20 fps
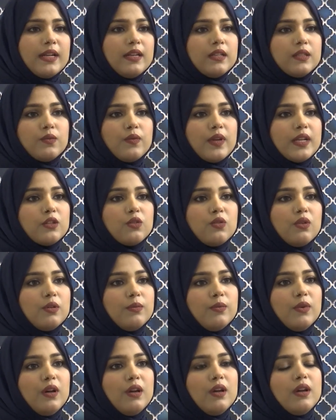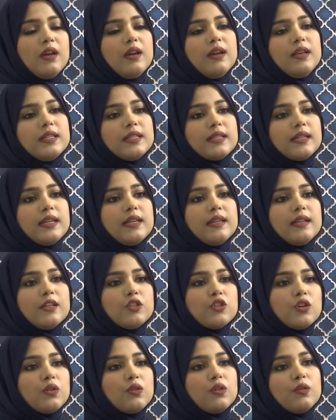মিনিটস ওয়েট করবো স্কিনে
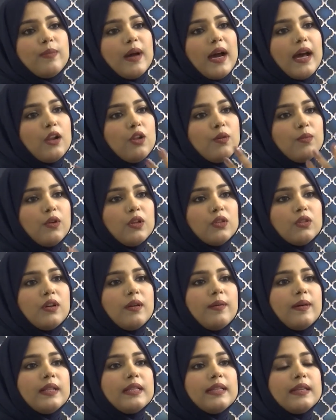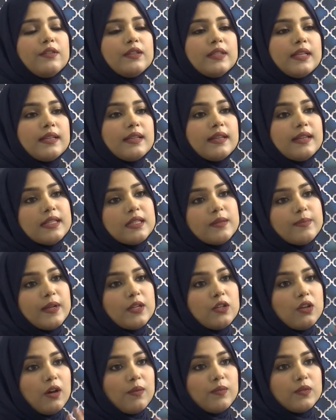যখন ভালো মতো আমাদের সেটিং
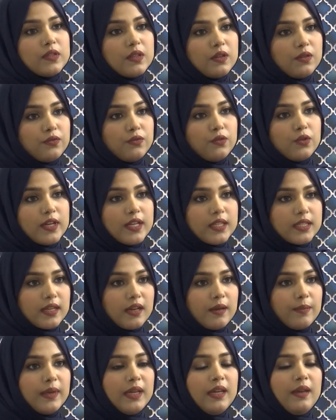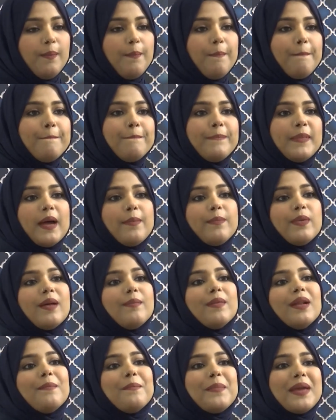স্প্রেটা অবজার্ভ হয়ে যাবে তারপরে
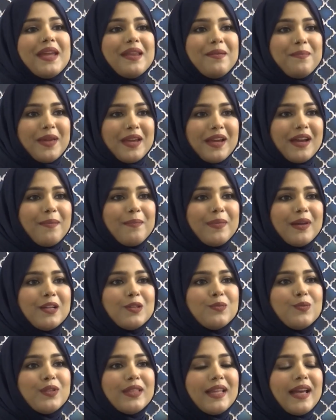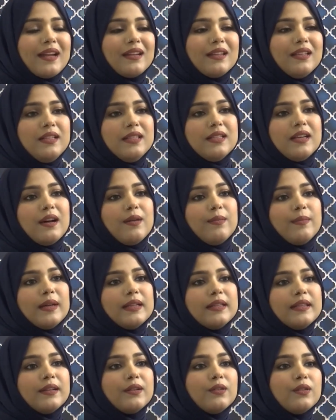আমরা মেইন মেকআপে আসবো দ্যাট ইজ
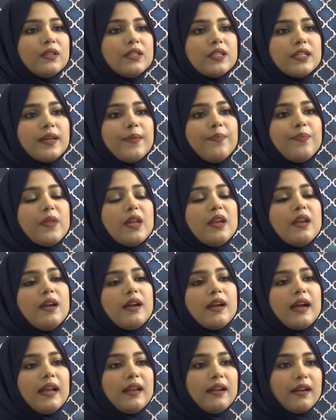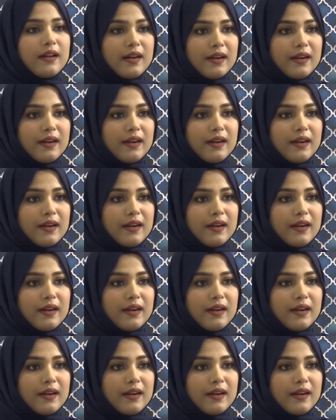আমাদের হচ্ছে কালার